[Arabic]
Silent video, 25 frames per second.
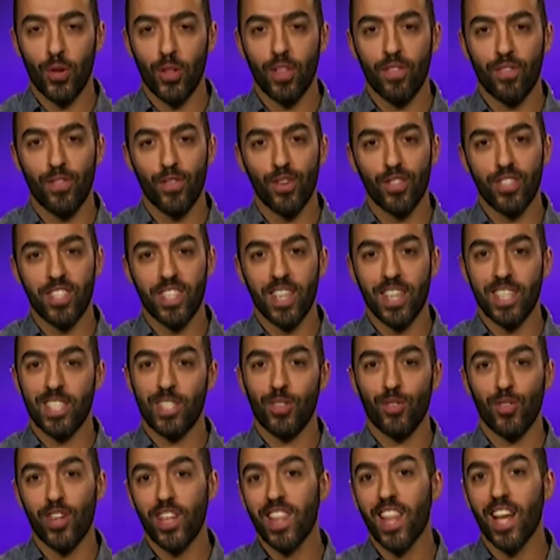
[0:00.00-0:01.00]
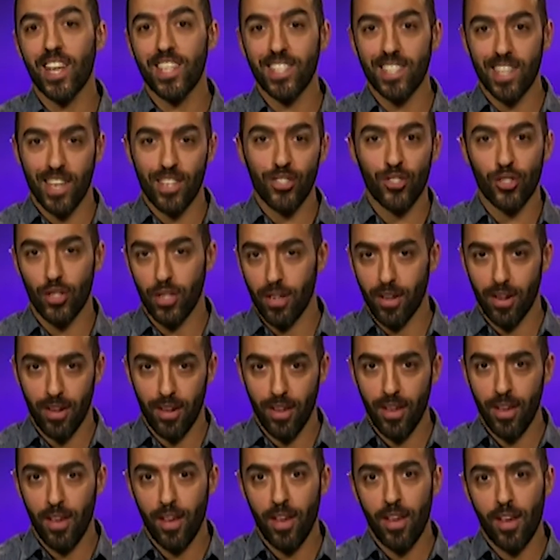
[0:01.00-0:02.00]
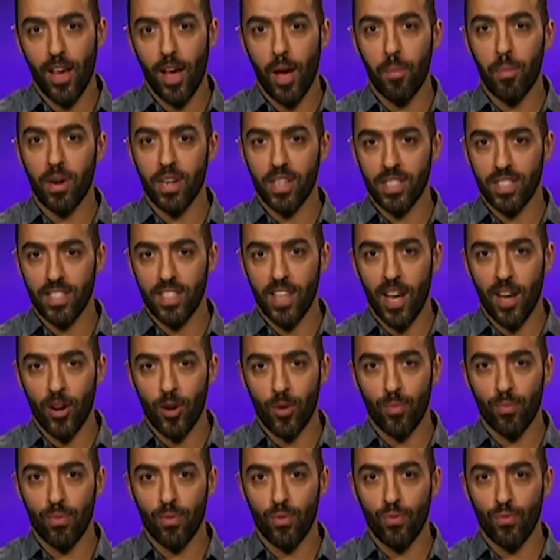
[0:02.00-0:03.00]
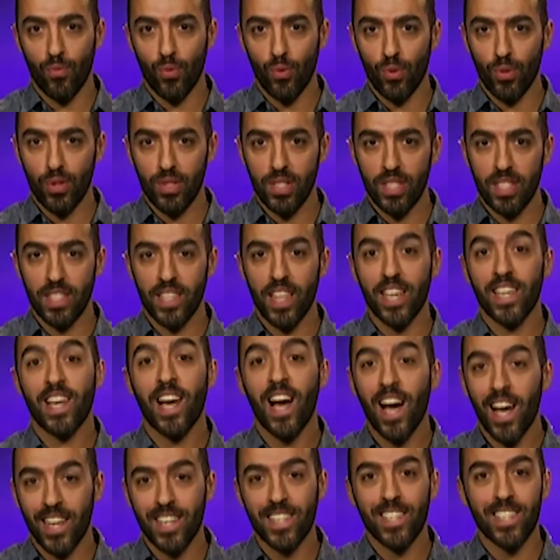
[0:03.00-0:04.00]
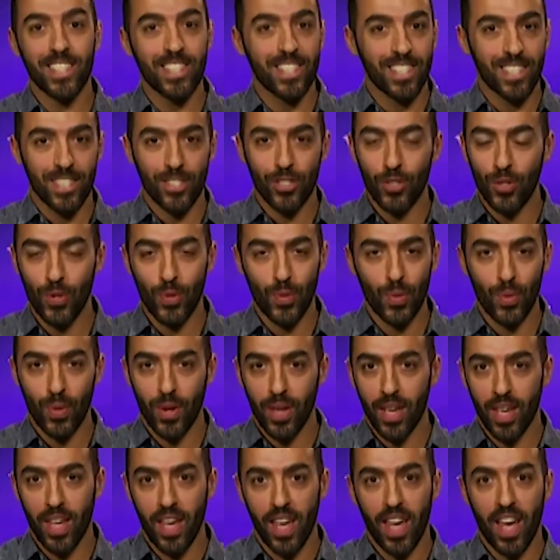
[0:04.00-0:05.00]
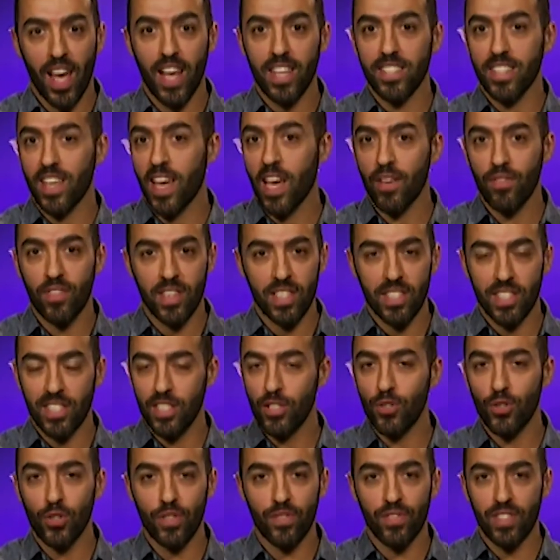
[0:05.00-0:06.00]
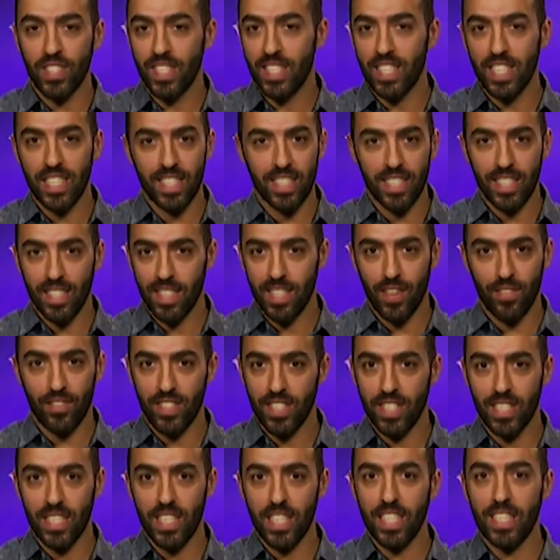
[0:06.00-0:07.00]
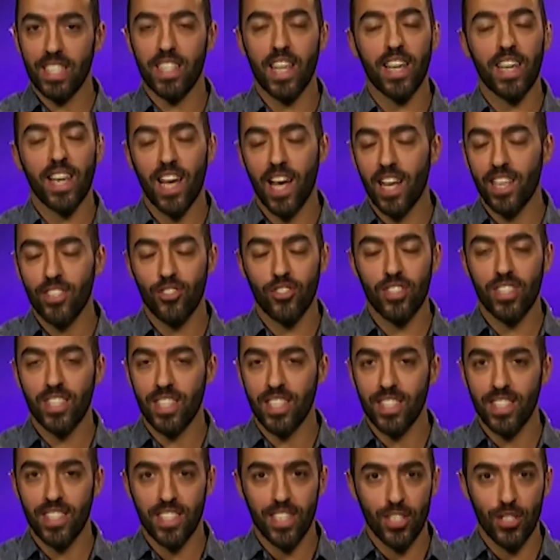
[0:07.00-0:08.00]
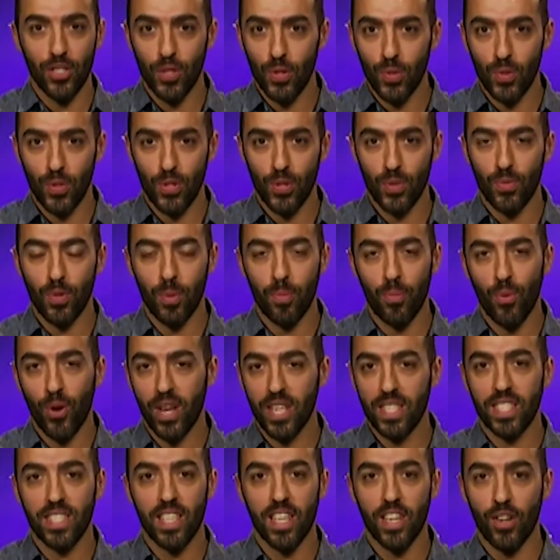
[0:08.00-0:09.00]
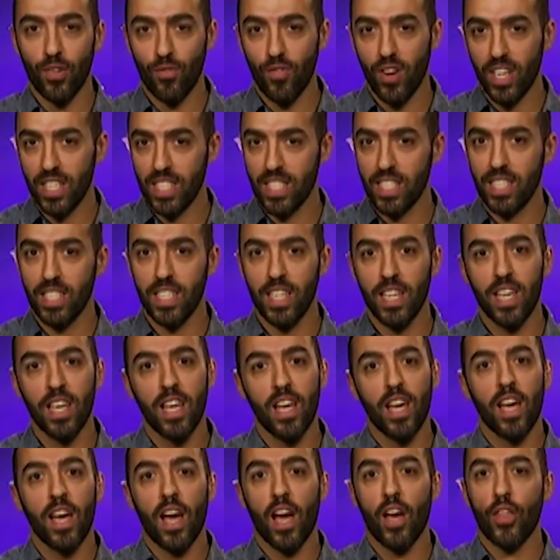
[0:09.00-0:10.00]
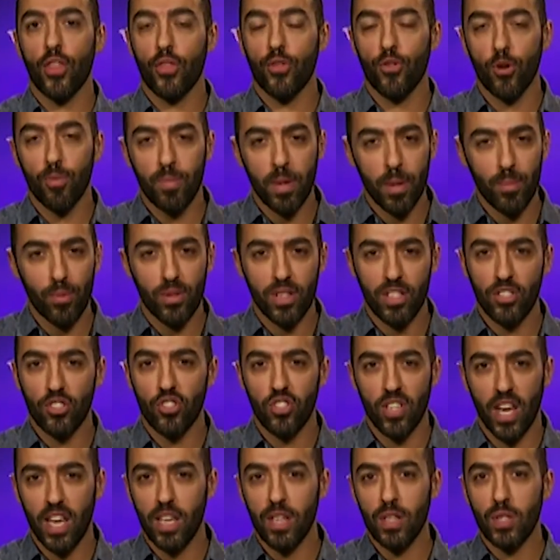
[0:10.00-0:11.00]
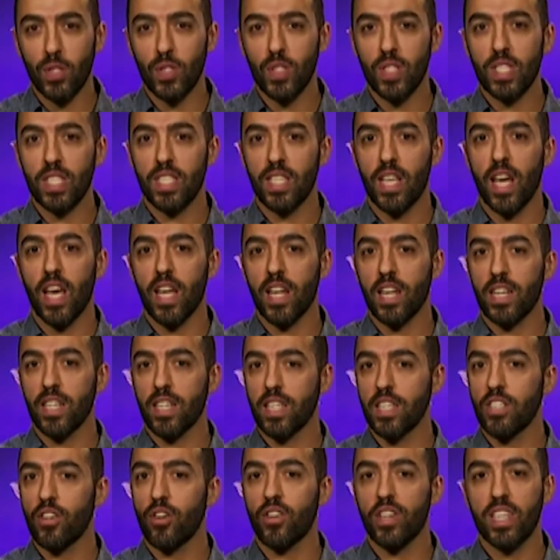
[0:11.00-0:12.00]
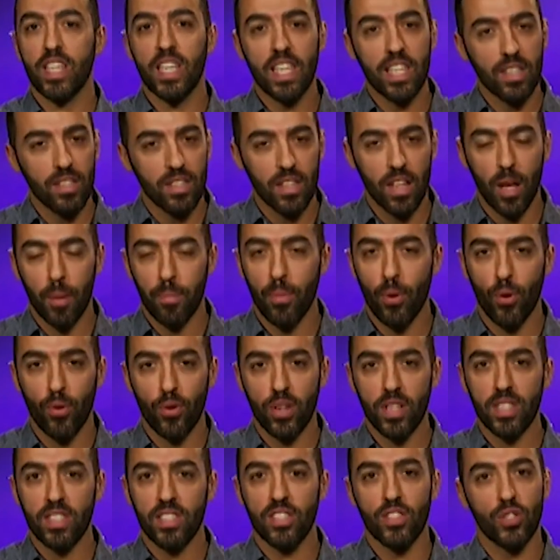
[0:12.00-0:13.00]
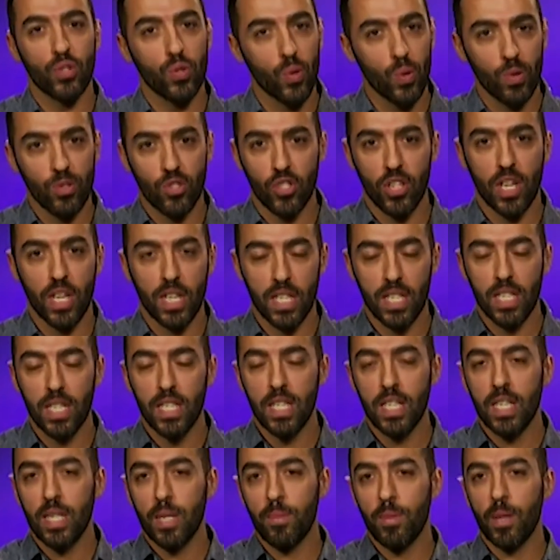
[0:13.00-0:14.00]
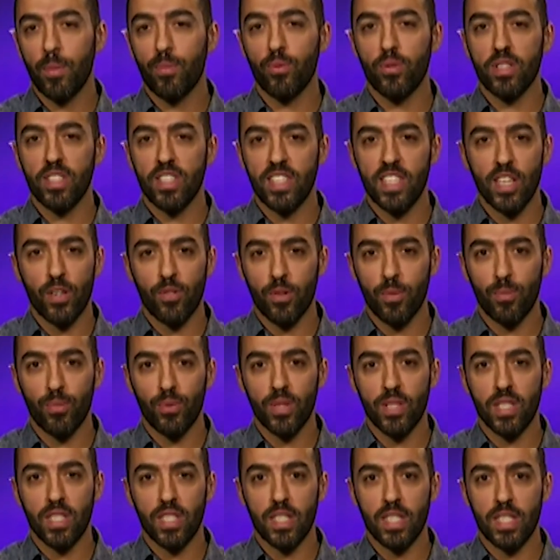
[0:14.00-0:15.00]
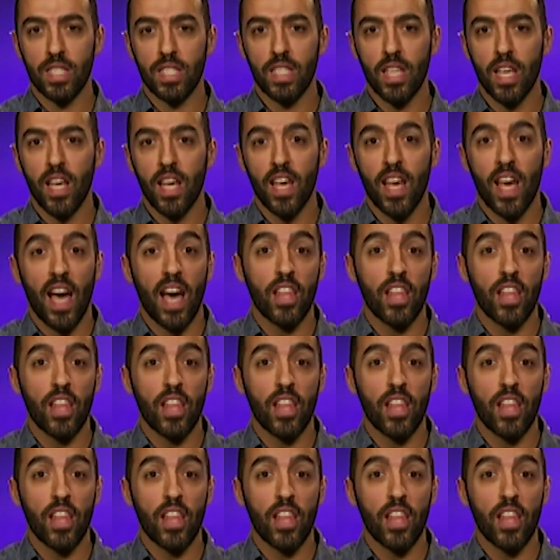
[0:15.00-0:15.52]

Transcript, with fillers: شيئان رئيسيان اولا يجب ان يكون هناك ادراك لدى الحكام العرب بانهم لن يستطيعوا الاستمرار آه، وان يستمروا في قمع الناس وسجنهم وتعذيبهم